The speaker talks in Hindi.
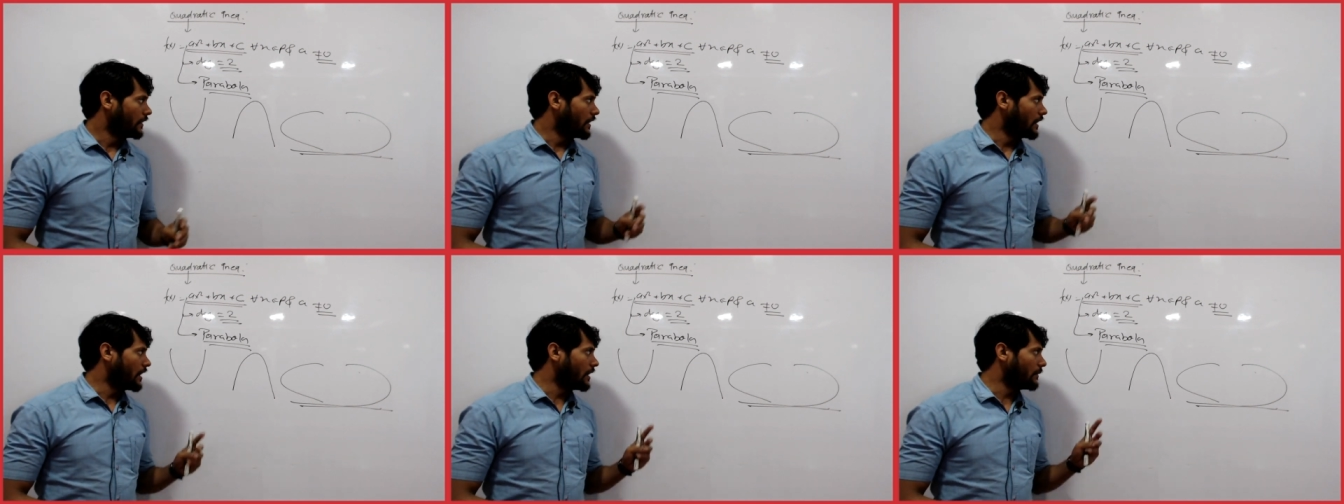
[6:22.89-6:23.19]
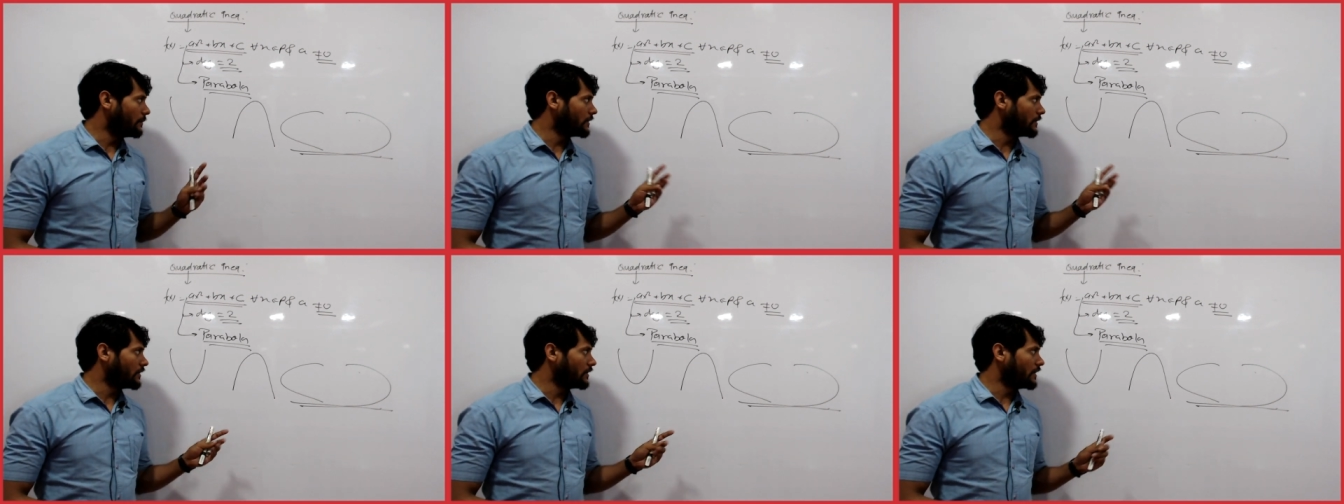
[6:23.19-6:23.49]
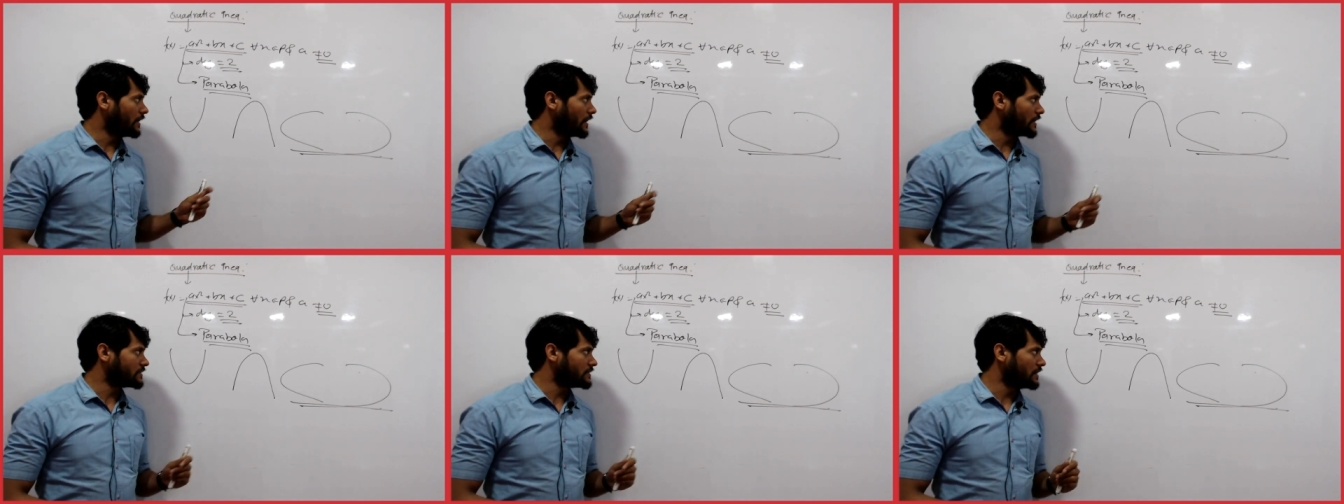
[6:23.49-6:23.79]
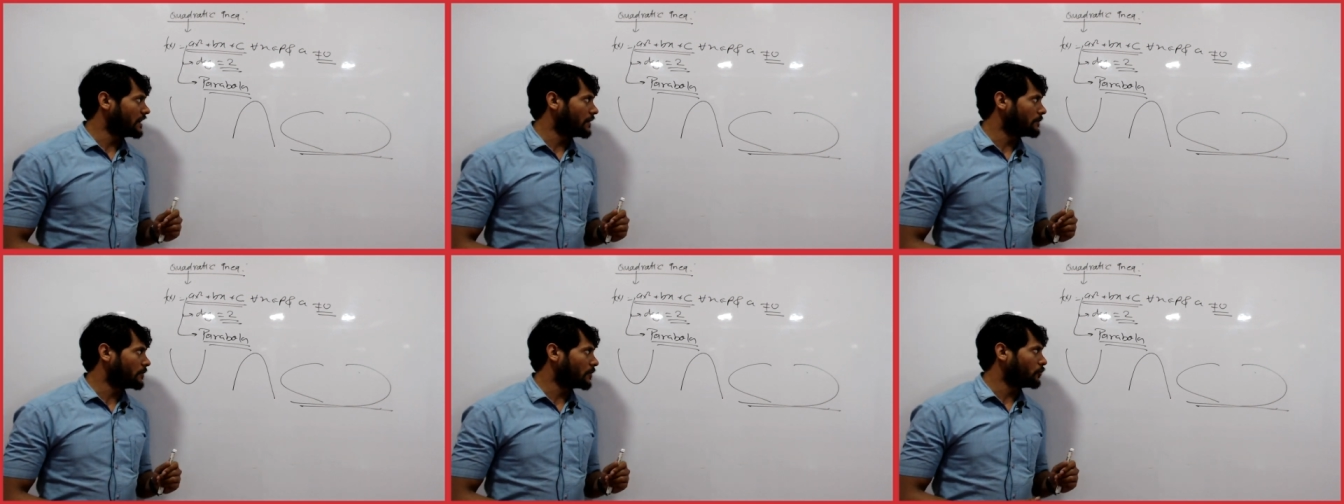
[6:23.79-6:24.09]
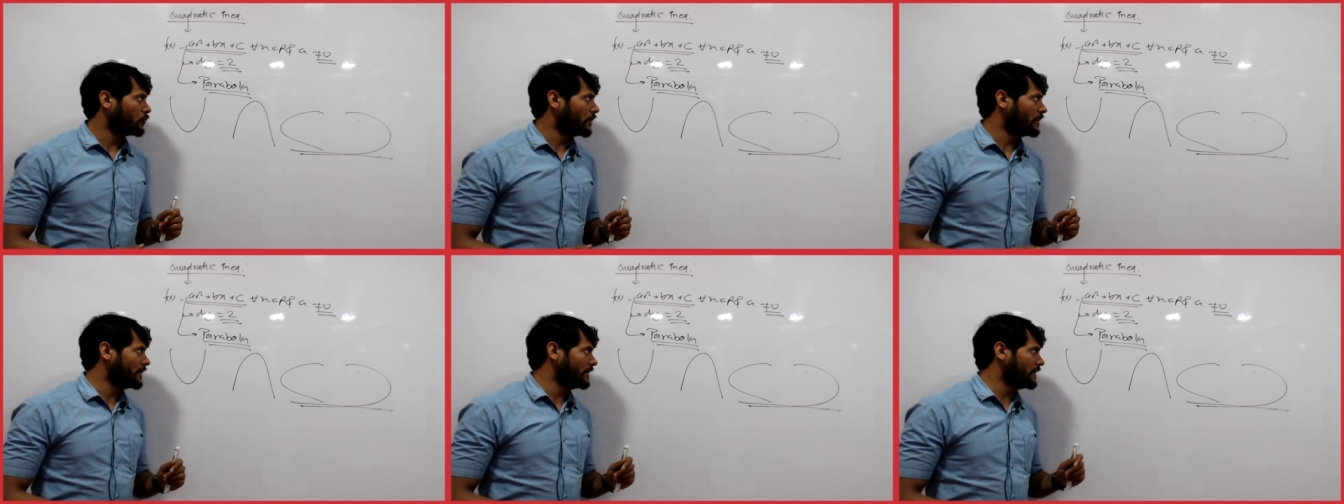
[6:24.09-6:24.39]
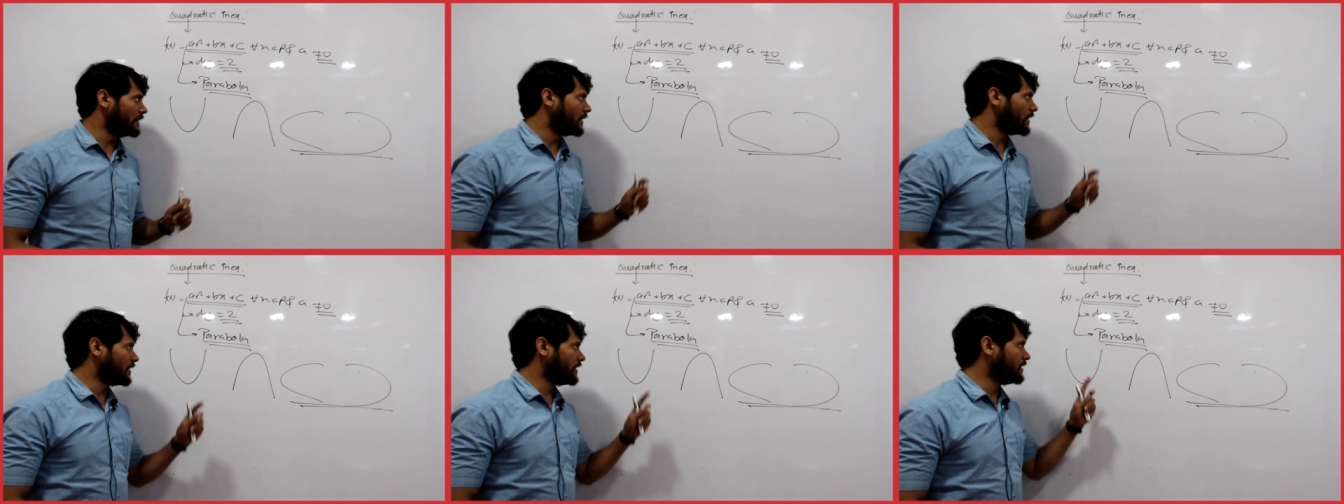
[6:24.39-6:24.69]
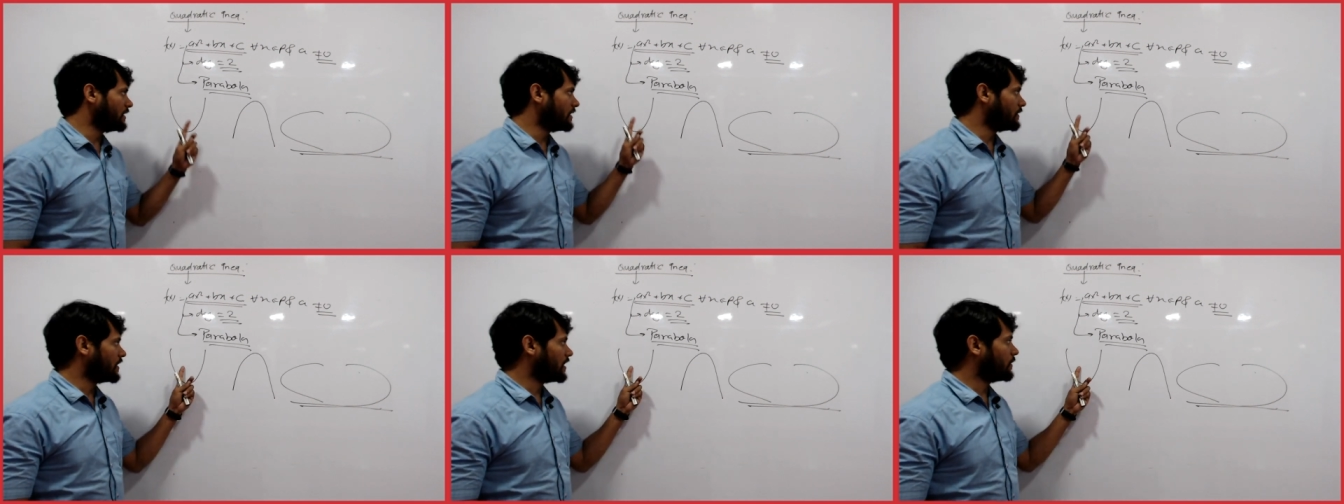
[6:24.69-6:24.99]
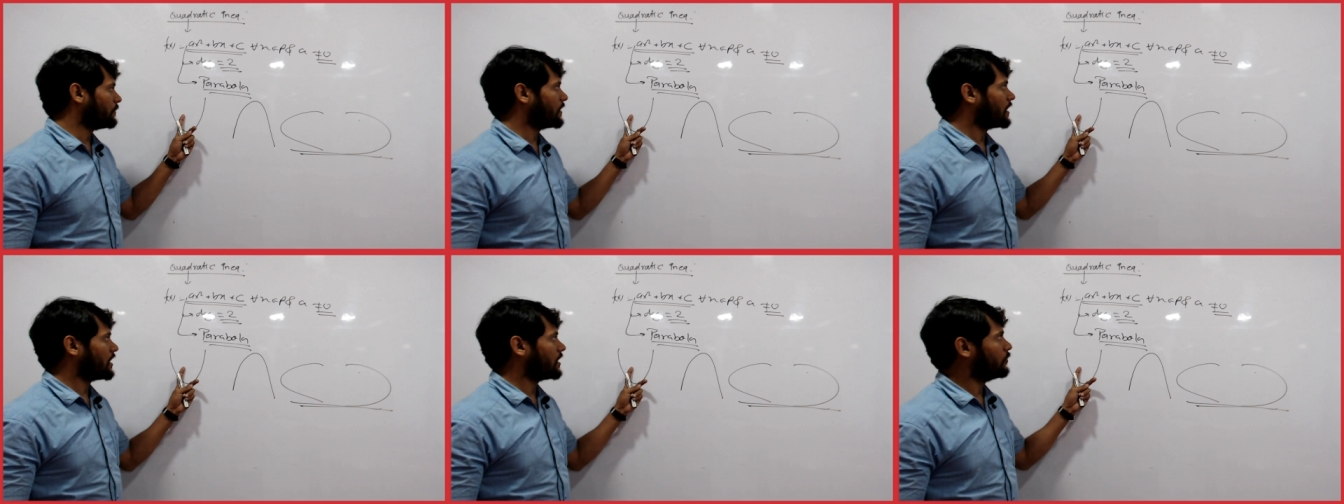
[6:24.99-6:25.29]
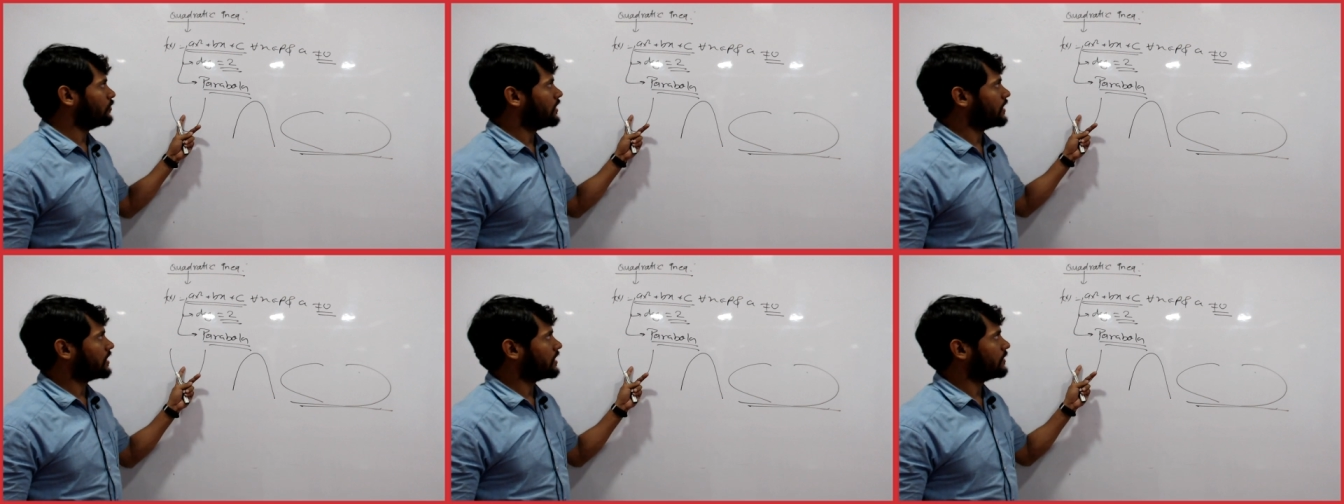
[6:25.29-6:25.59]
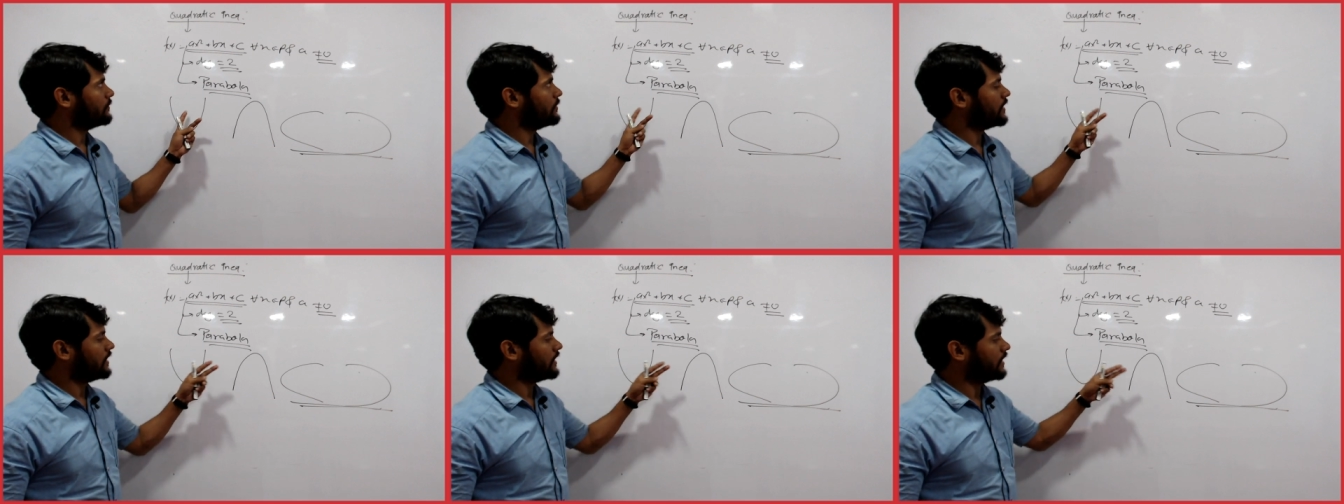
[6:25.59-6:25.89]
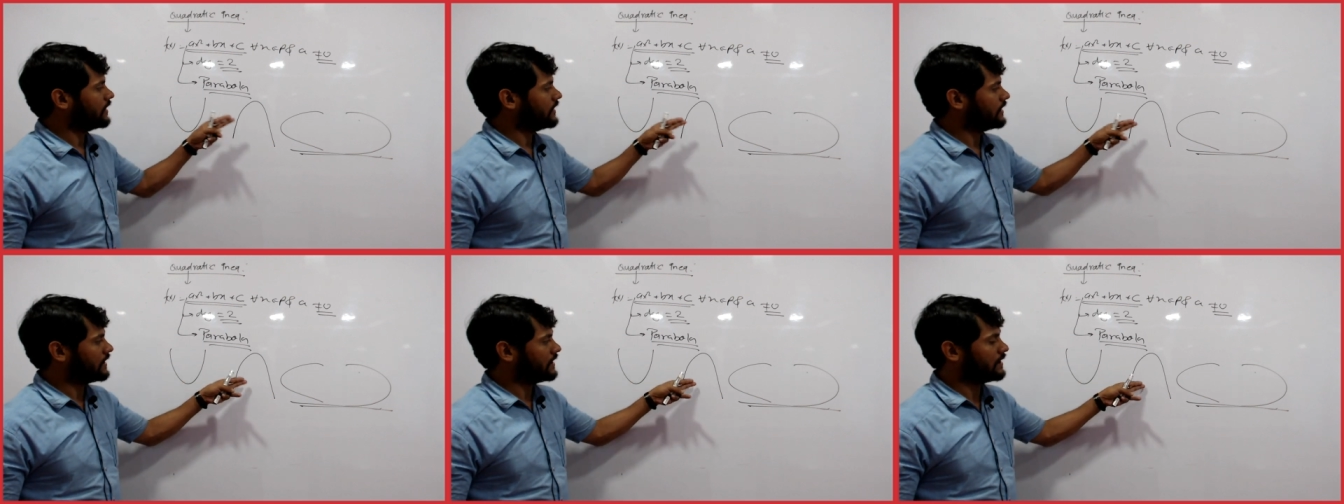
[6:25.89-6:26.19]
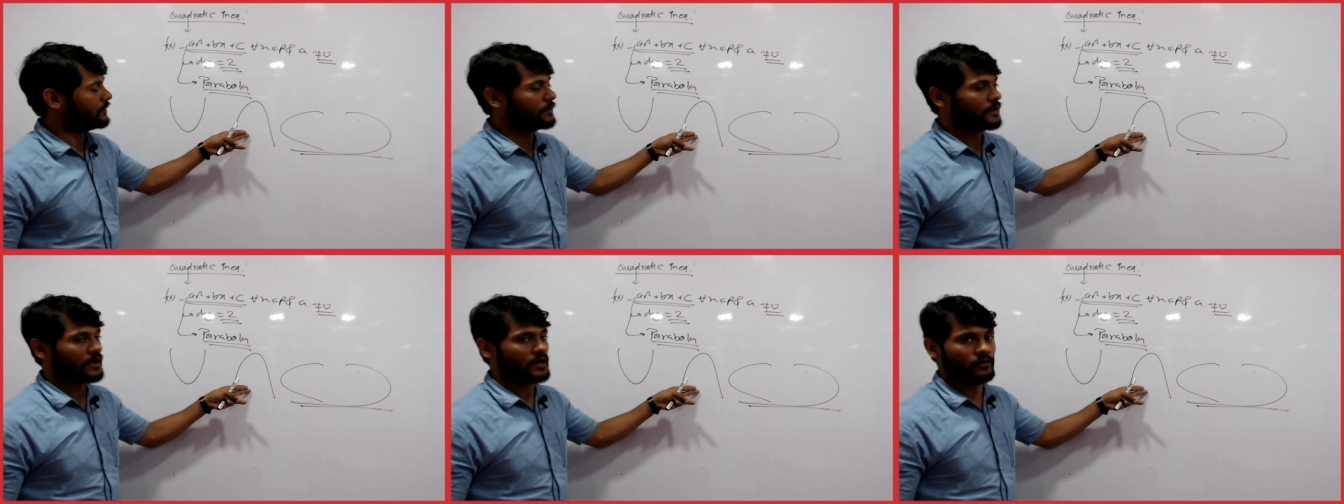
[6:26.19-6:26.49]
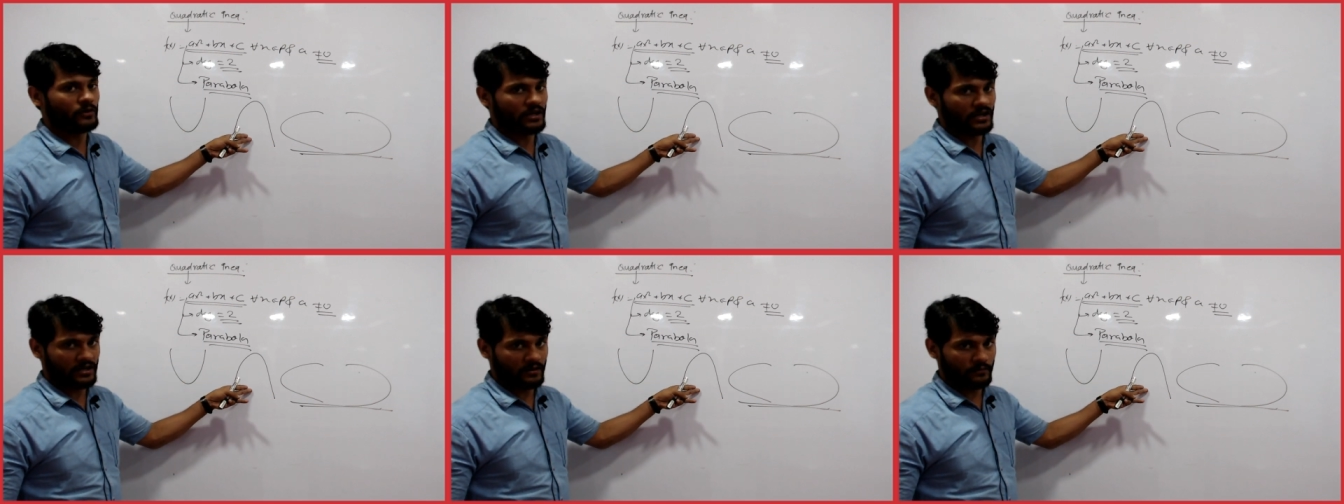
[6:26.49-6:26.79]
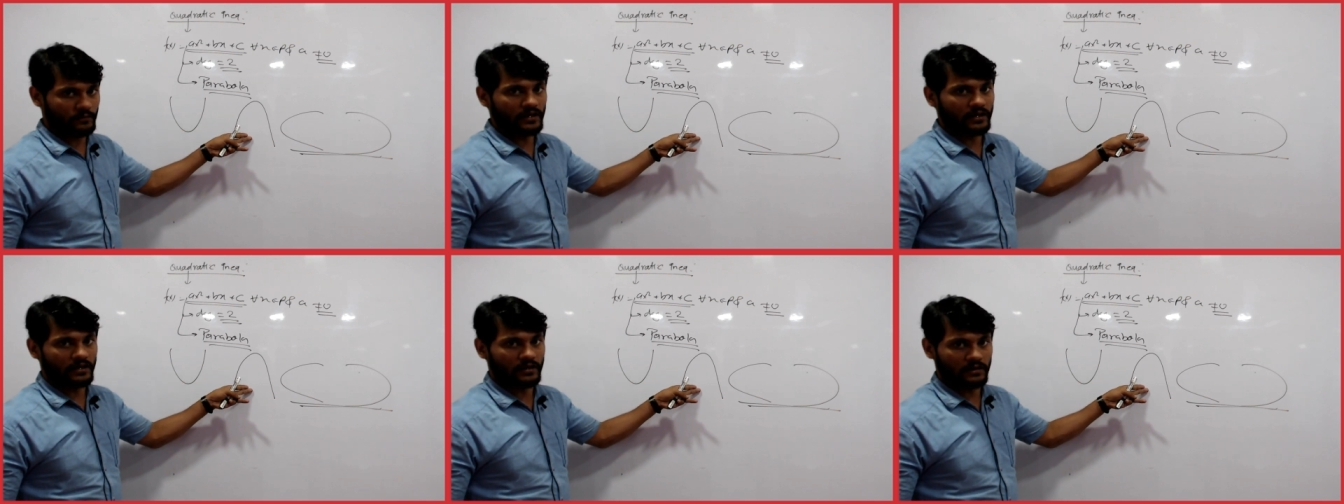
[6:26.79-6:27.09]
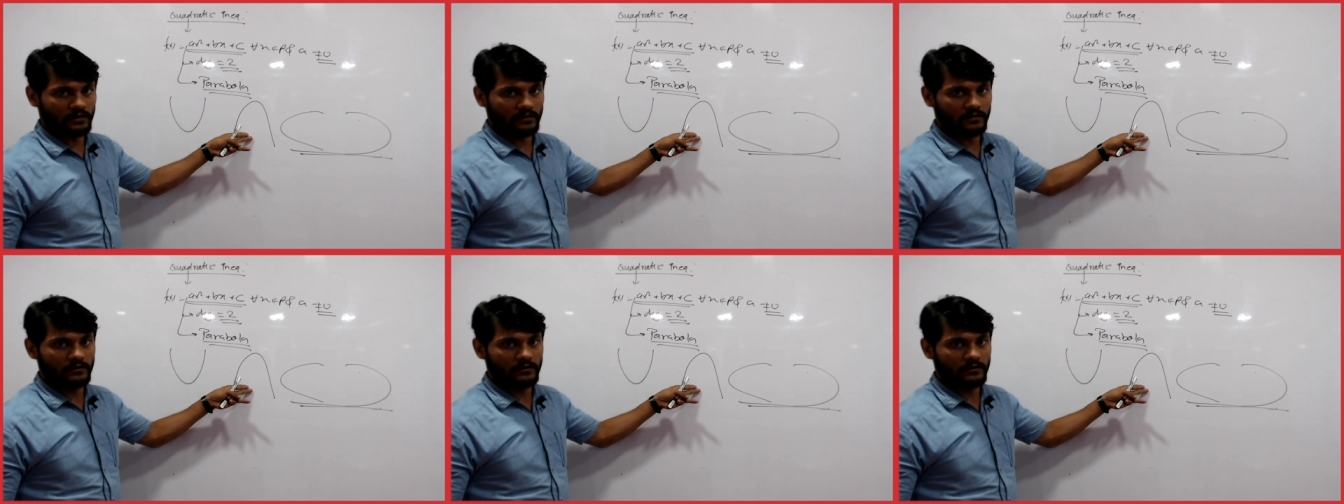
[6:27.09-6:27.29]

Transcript: अब नेक्स्ट यहां पर पॉइंट ये है कि ये वाला पैराबोला कब बनेगा या ये पैराबोला कब बनेगा